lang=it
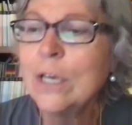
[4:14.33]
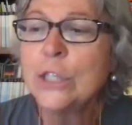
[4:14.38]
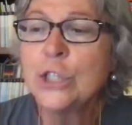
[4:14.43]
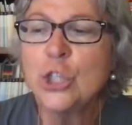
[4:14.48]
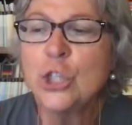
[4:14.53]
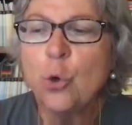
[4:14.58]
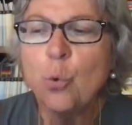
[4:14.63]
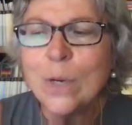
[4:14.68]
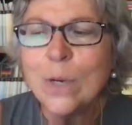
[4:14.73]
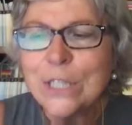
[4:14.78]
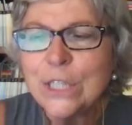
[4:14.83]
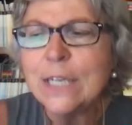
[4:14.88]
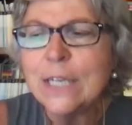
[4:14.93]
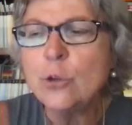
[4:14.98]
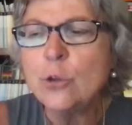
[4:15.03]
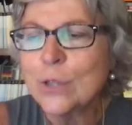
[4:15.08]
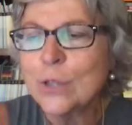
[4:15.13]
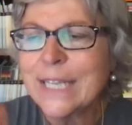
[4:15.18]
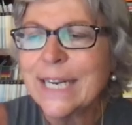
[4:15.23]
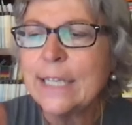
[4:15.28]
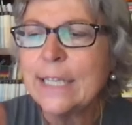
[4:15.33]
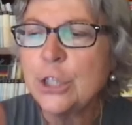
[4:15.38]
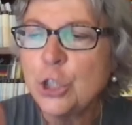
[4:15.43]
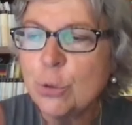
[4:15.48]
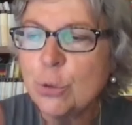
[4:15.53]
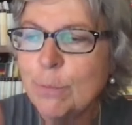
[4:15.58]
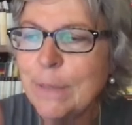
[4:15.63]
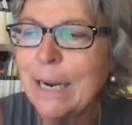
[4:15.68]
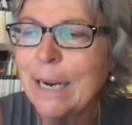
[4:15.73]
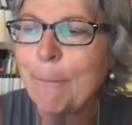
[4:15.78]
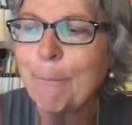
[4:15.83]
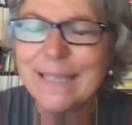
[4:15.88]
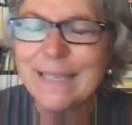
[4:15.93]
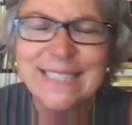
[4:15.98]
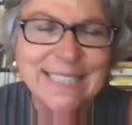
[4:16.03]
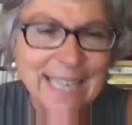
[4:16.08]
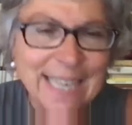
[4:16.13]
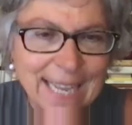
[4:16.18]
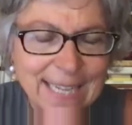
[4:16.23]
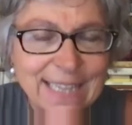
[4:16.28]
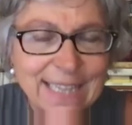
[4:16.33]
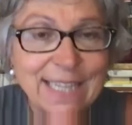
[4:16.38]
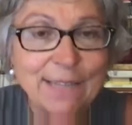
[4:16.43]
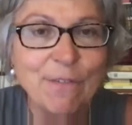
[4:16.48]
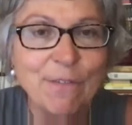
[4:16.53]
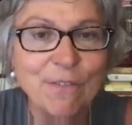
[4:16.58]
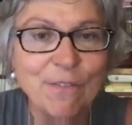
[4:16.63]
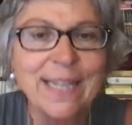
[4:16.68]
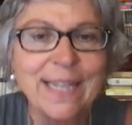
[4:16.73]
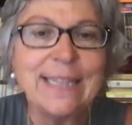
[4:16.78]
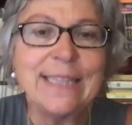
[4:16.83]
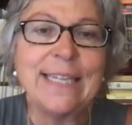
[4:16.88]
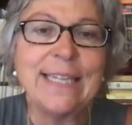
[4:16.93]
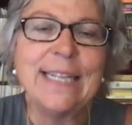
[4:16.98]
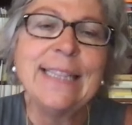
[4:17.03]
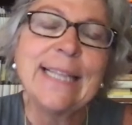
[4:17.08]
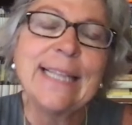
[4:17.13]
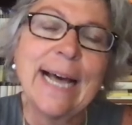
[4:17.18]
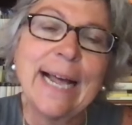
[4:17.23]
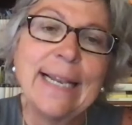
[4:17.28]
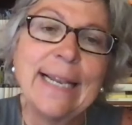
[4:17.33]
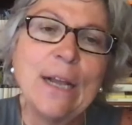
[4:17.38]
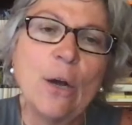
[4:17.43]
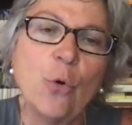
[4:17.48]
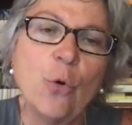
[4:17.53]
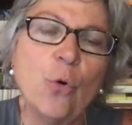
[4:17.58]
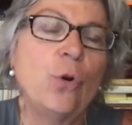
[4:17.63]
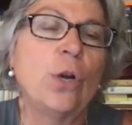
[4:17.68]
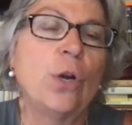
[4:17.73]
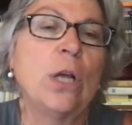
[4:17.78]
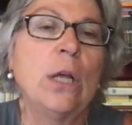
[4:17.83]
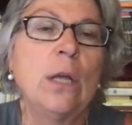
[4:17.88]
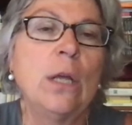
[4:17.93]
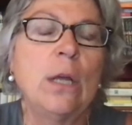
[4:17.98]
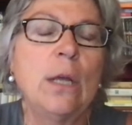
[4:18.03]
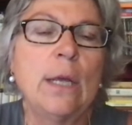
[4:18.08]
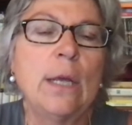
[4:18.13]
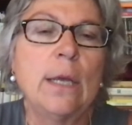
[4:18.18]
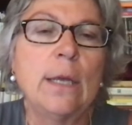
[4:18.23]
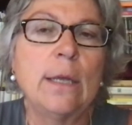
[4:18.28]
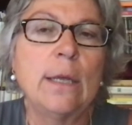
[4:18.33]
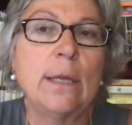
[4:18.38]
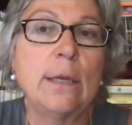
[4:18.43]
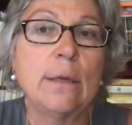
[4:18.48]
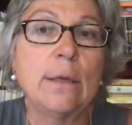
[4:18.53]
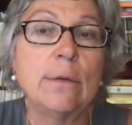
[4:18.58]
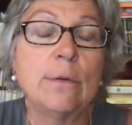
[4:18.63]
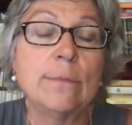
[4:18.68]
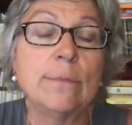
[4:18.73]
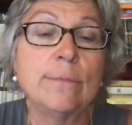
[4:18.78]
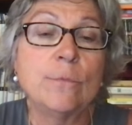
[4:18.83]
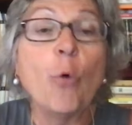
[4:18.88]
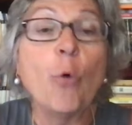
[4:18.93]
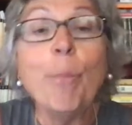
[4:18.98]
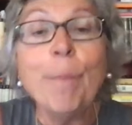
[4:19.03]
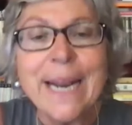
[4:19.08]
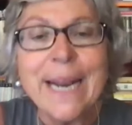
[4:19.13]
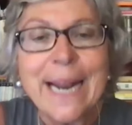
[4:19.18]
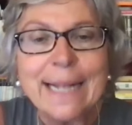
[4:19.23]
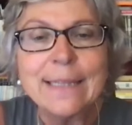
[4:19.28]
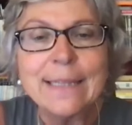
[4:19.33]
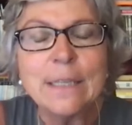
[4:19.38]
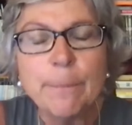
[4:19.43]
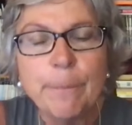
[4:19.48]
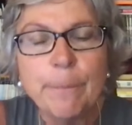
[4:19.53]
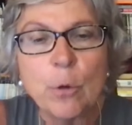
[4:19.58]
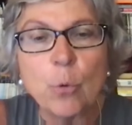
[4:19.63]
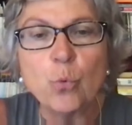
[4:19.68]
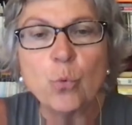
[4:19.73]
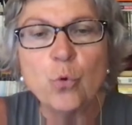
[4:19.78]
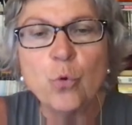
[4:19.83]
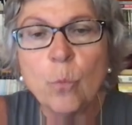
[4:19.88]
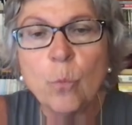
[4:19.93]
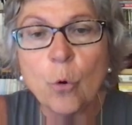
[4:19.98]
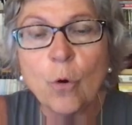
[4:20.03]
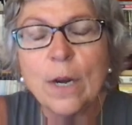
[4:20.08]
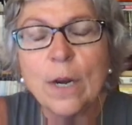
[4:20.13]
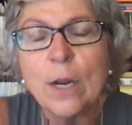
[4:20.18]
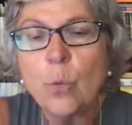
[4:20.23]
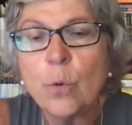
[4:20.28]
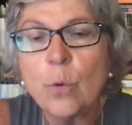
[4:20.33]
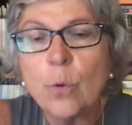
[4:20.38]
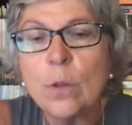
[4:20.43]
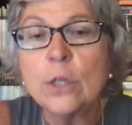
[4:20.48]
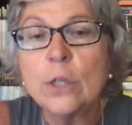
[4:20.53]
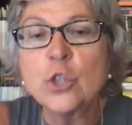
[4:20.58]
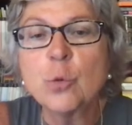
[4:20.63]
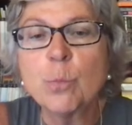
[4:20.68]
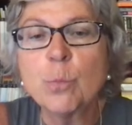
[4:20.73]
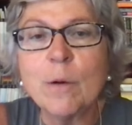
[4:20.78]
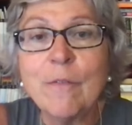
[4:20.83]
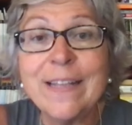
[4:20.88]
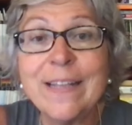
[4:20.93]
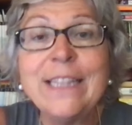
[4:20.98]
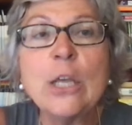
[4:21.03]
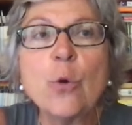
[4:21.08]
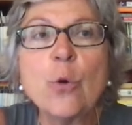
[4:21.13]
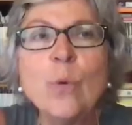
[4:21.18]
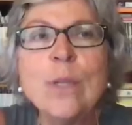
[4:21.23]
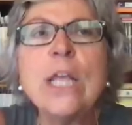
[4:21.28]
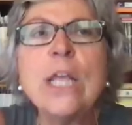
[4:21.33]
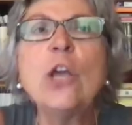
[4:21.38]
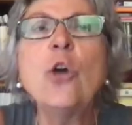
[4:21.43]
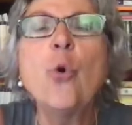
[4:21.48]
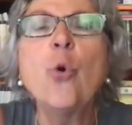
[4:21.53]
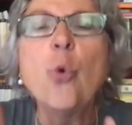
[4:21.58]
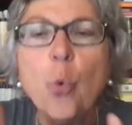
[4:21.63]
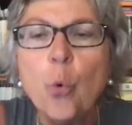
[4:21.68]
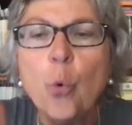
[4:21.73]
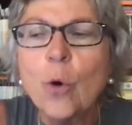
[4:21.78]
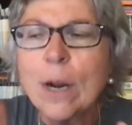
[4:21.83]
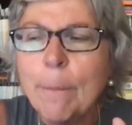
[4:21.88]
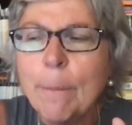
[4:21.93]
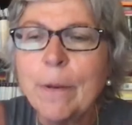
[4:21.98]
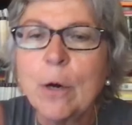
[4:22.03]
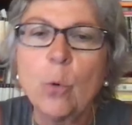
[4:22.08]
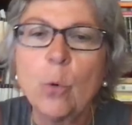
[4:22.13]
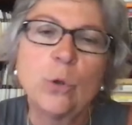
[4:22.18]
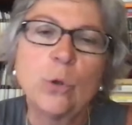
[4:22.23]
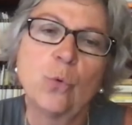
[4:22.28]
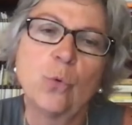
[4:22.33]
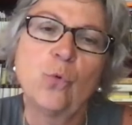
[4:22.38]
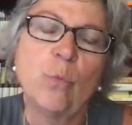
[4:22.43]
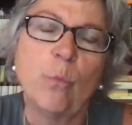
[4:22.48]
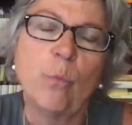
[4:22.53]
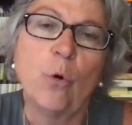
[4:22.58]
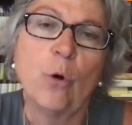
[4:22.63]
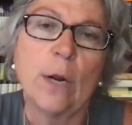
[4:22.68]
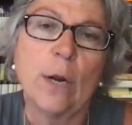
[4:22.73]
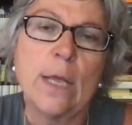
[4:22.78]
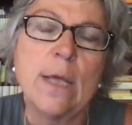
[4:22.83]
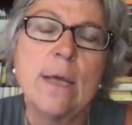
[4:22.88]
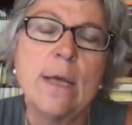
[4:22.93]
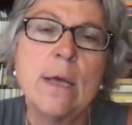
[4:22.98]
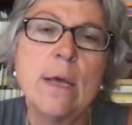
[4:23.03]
513.000 pazienti viventi in Italia con, eh, operati per un tumore, quindi sopravviventi, quindi in cura per questo tumore.